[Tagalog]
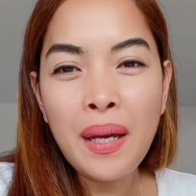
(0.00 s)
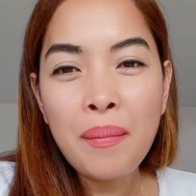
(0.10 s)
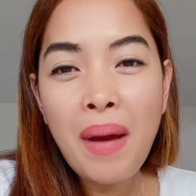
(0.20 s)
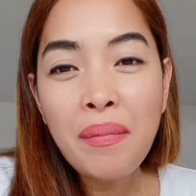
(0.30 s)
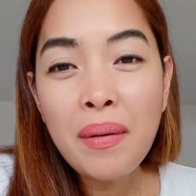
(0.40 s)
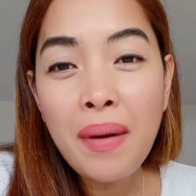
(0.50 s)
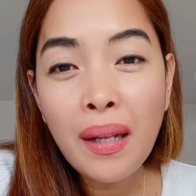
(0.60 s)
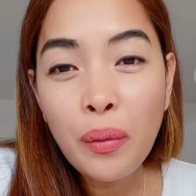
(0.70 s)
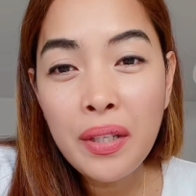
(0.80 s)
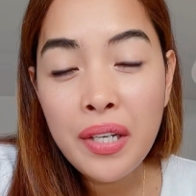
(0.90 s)
Baby
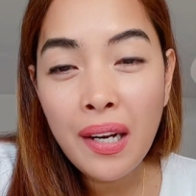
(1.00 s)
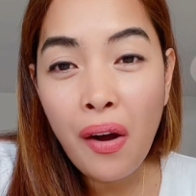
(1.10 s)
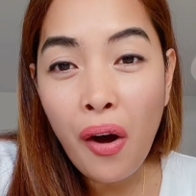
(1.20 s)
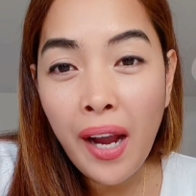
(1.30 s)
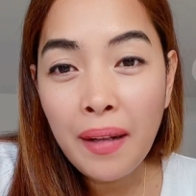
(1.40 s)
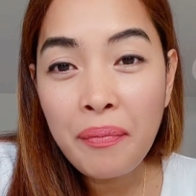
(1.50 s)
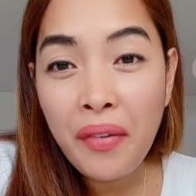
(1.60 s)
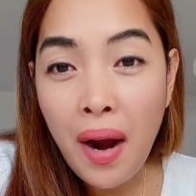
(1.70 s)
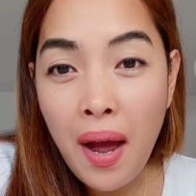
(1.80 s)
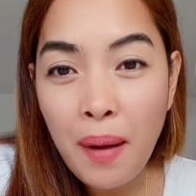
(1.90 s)
Bell with Chili Oil
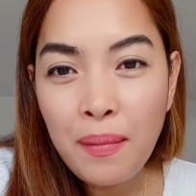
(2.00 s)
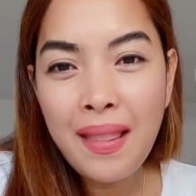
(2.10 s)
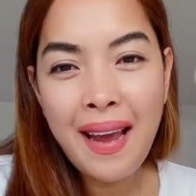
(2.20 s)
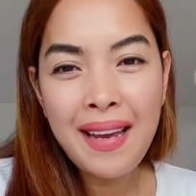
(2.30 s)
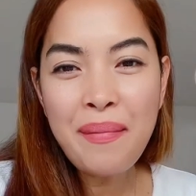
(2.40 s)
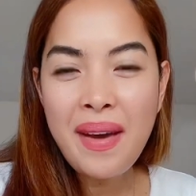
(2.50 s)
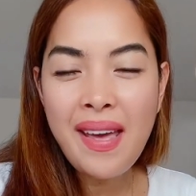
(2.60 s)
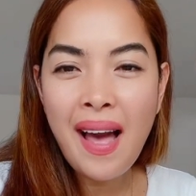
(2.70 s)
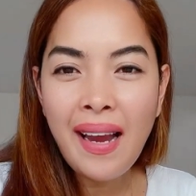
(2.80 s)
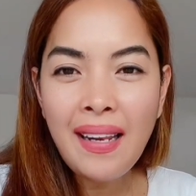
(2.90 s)
from Leia May.
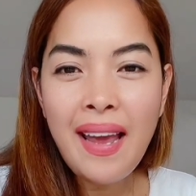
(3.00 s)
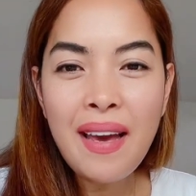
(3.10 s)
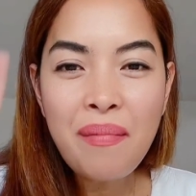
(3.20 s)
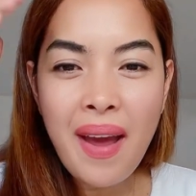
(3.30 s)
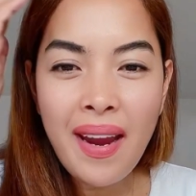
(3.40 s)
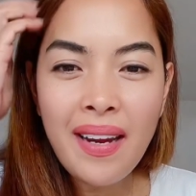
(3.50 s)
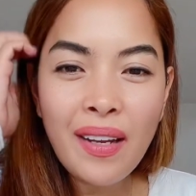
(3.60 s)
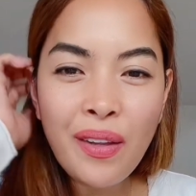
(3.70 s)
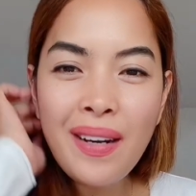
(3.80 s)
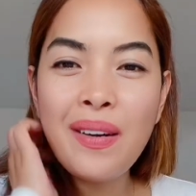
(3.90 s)
Hi Leia May!
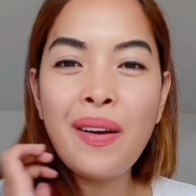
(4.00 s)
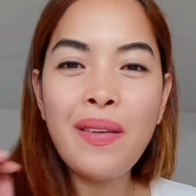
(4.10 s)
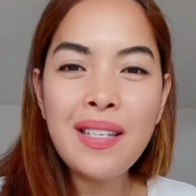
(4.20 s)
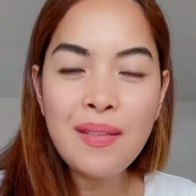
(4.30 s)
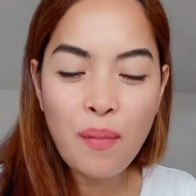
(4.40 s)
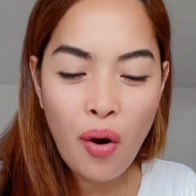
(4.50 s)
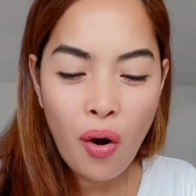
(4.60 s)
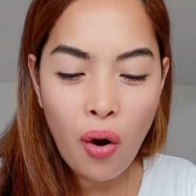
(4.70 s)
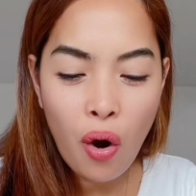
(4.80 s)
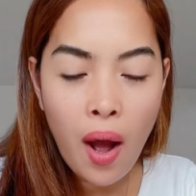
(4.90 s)
Ito yung request
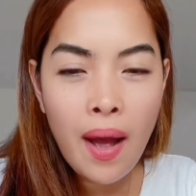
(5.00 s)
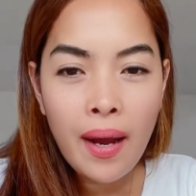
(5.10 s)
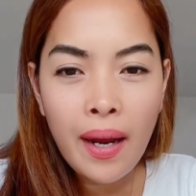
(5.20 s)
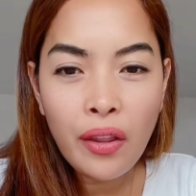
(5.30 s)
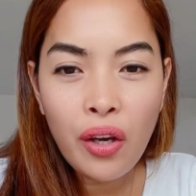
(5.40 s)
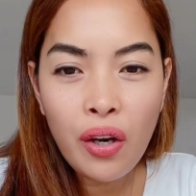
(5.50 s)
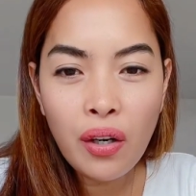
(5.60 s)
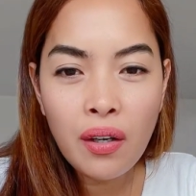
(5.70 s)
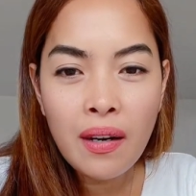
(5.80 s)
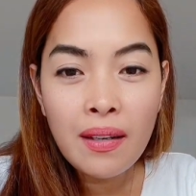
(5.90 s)
mo. Ito
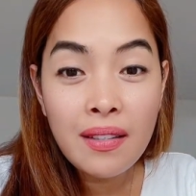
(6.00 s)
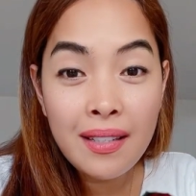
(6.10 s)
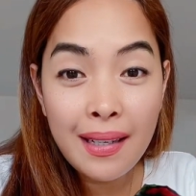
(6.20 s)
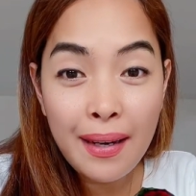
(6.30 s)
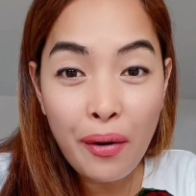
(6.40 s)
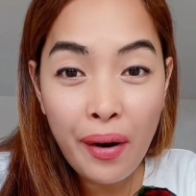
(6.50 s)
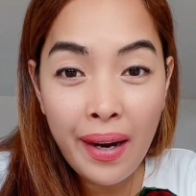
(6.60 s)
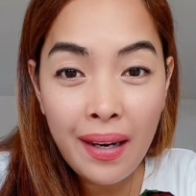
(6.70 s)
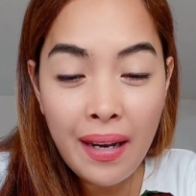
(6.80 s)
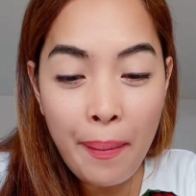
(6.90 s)
yung chili
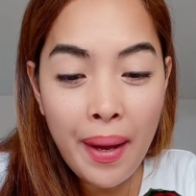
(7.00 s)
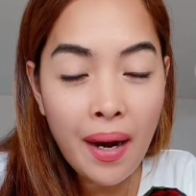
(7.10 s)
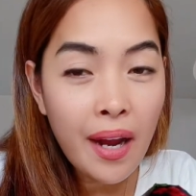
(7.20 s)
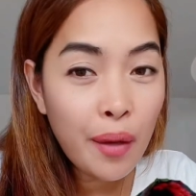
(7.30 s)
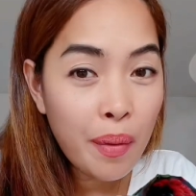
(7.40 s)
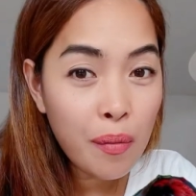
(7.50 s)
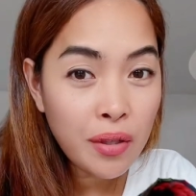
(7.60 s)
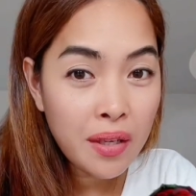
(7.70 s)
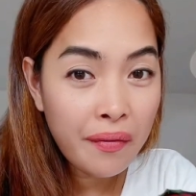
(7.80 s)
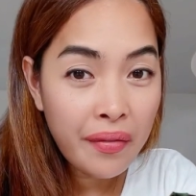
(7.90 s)
oil na parang ayaw
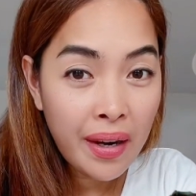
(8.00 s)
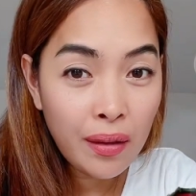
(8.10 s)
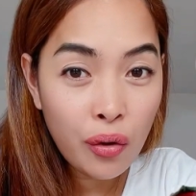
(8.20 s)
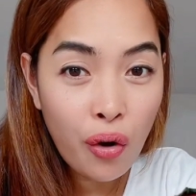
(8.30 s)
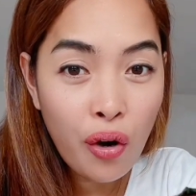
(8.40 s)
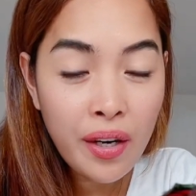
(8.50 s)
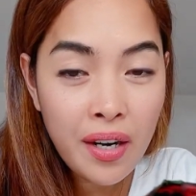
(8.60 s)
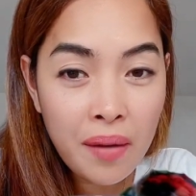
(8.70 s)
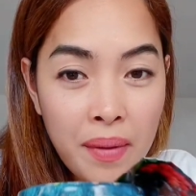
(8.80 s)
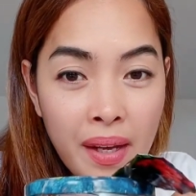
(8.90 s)
pabuksan ng friend ko na
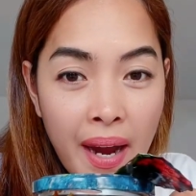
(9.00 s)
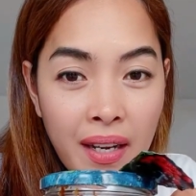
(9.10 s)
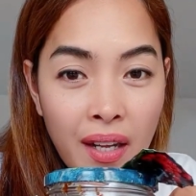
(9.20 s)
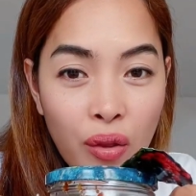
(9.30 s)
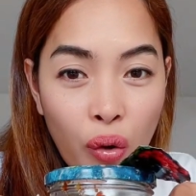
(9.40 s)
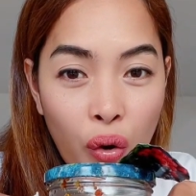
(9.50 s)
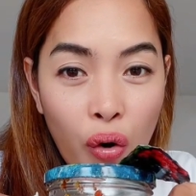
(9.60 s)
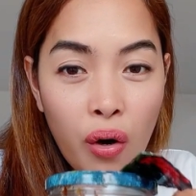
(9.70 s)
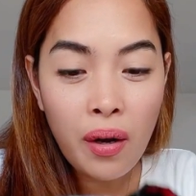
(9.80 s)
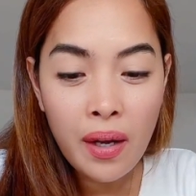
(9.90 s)
nagbigay
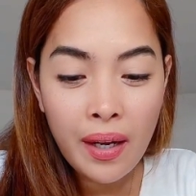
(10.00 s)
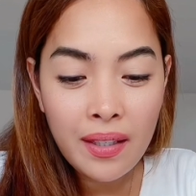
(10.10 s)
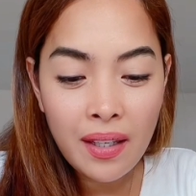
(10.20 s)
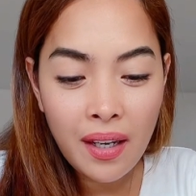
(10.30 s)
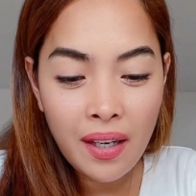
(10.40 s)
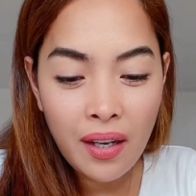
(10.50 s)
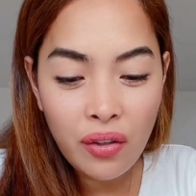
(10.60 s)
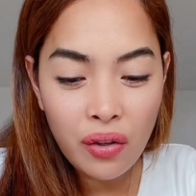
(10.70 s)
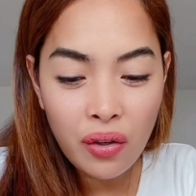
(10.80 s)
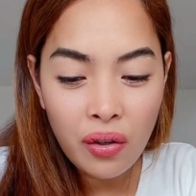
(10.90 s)
nito. Kasi tingnan
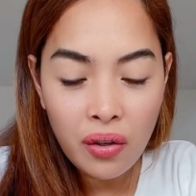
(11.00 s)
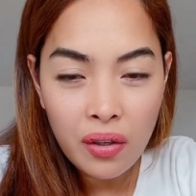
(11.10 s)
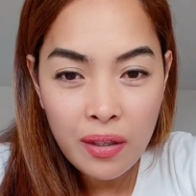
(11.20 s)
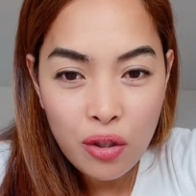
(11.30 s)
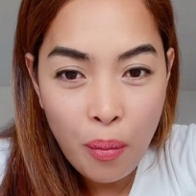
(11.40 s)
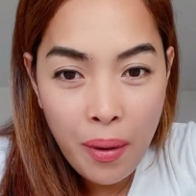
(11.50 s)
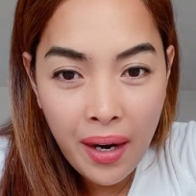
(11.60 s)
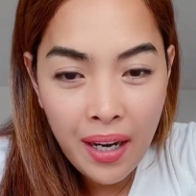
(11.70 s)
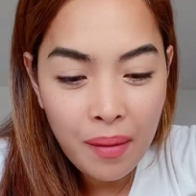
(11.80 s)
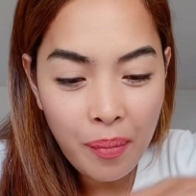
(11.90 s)
nyo,
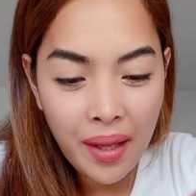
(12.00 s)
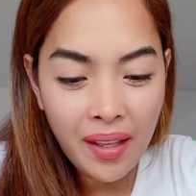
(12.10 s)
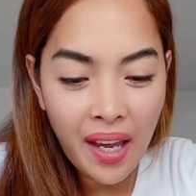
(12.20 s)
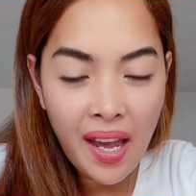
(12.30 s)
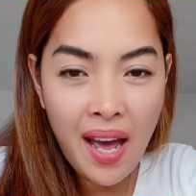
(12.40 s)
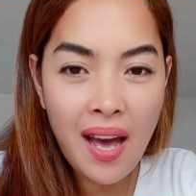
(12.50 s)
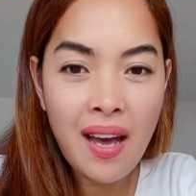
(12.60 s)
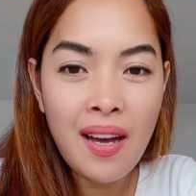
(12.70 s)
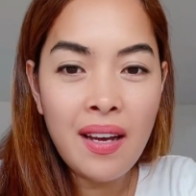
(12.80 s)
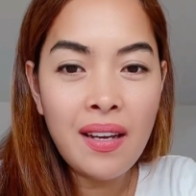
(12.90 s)
sobrang higpit kaya
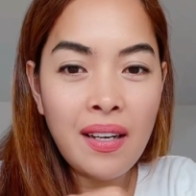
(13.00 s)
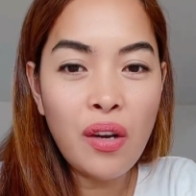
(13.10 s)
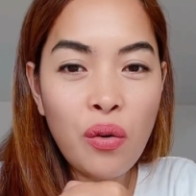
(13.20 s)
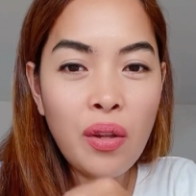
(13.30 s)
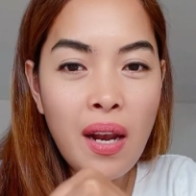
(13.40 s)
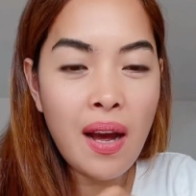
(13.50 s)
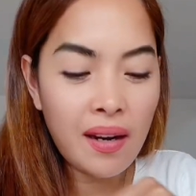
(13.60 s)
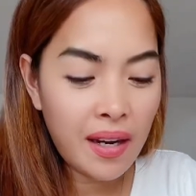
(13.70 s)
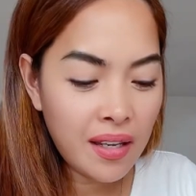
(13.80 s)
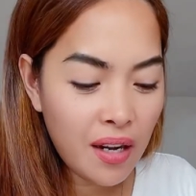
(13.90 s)
inano ko na
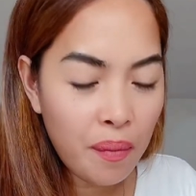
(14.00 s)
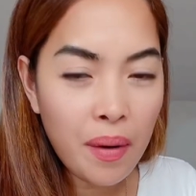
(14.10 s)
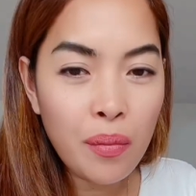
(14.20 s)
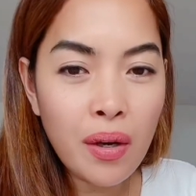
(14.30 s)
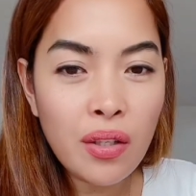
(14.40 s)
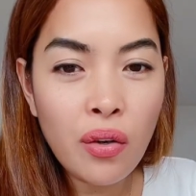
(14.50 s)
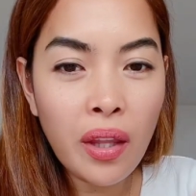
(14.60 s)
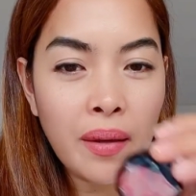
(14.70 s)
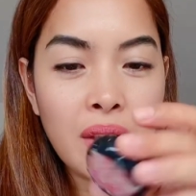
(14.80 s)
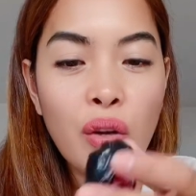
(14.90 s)
lang. Ganyan na ipagbukas ko.
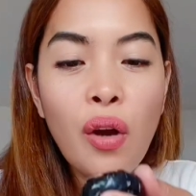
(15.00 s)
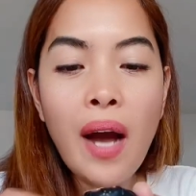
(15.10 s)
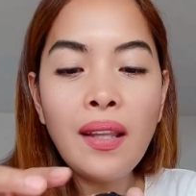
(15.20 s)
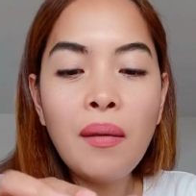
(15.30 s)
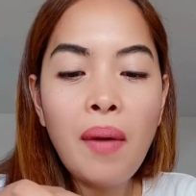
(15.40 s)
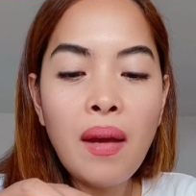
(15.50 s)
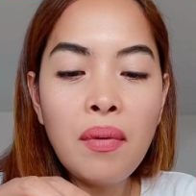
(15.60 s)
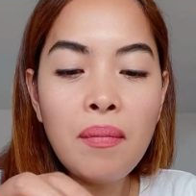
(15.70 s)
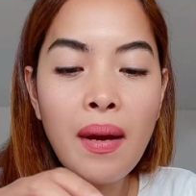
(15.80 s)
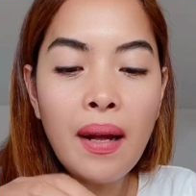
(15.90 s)
Tapos ito yung ating
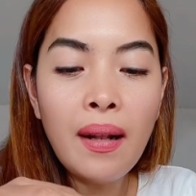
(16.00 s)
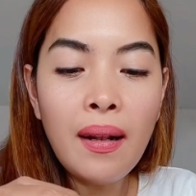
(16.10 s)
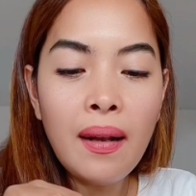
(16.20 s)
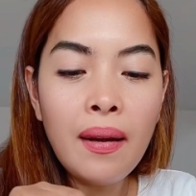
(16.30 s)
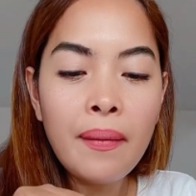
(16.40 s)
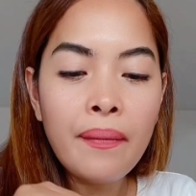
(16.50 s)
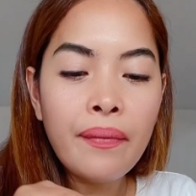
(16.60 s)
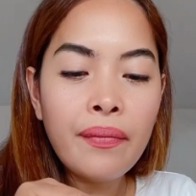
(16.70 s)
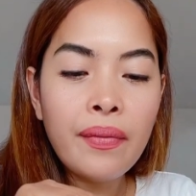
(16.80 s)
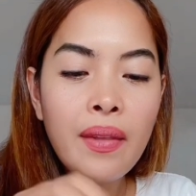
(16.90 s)
Baby Bell
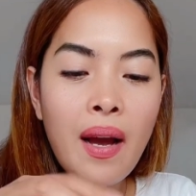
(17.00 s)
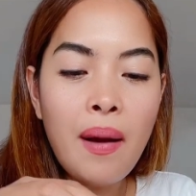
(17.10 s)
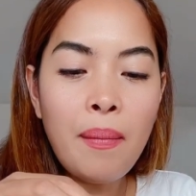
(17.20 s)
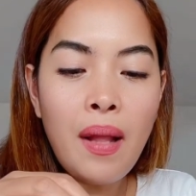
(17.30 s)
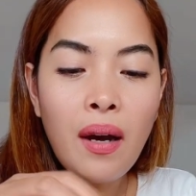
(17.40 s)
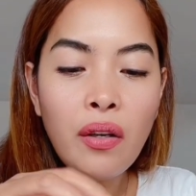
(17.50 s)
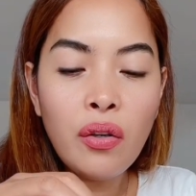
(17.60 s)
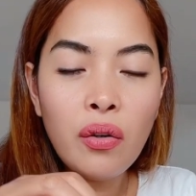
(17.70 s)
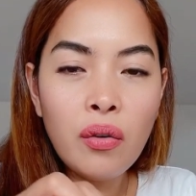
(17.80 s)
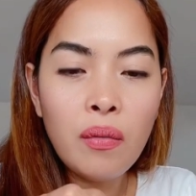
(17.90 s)
na black
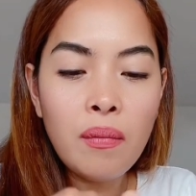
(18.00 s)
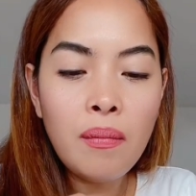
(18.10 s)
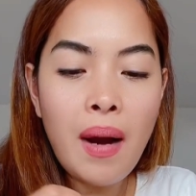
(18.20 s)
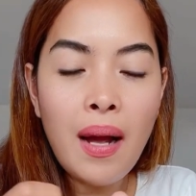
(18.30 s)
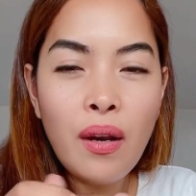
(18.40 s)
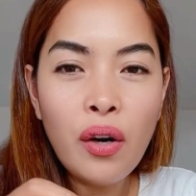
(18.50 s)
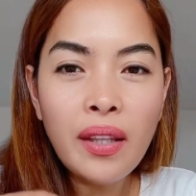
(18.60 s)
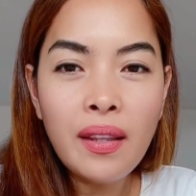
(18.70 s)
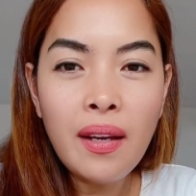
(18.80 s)
yung balot.